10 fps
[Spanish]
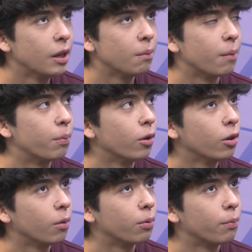me puedo,
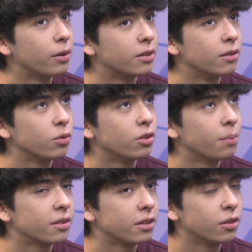lo puedo percibir, tú
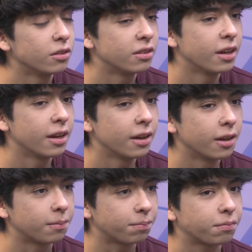siempre has tenido
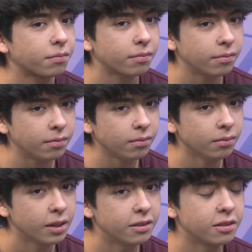esta,
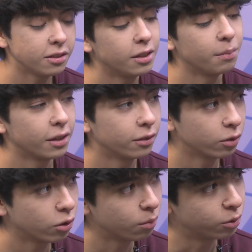este
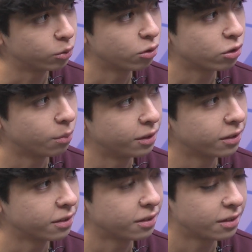sentimiento, como tú nos
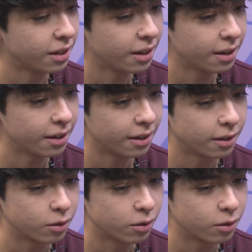comentas, esta